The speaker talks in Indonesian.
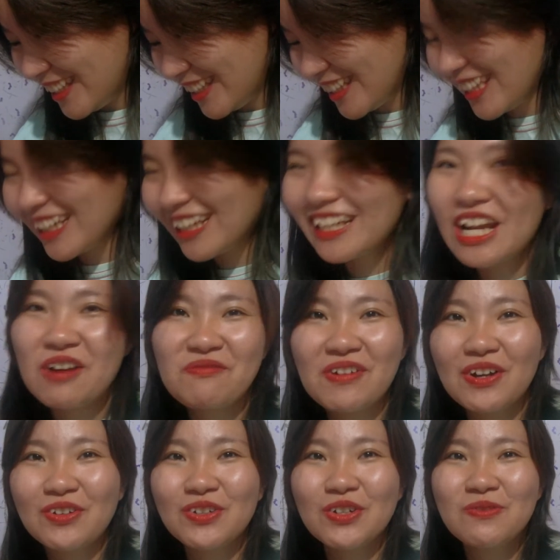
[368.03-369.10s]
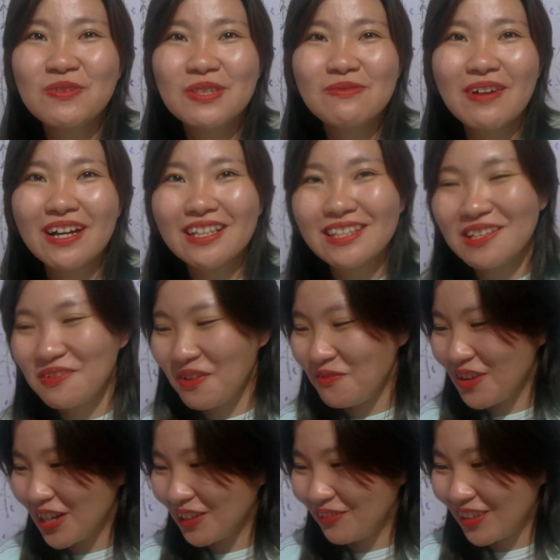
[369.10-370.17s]
entah kenapa aku gemes banget sama
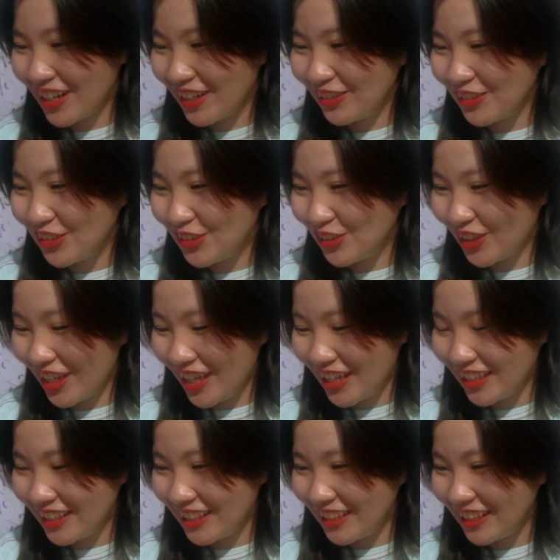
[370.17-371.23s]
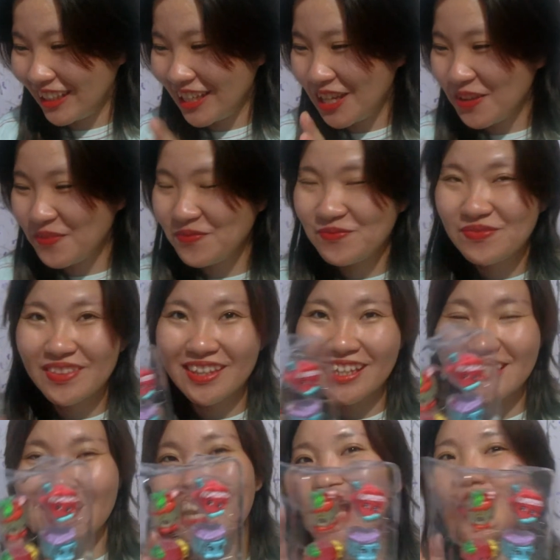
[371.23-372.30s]
barang-barang lucu kayak gini
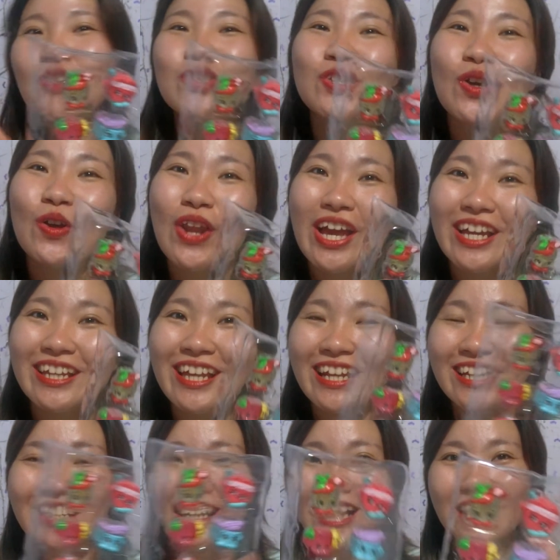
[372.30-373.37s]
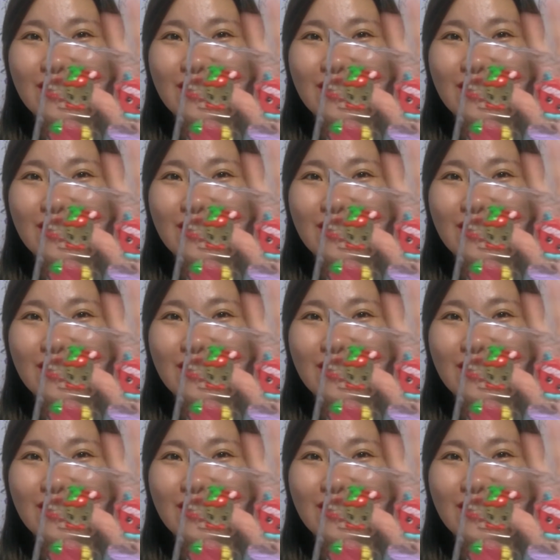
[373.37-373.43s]
jadi aku show lagi dari dekat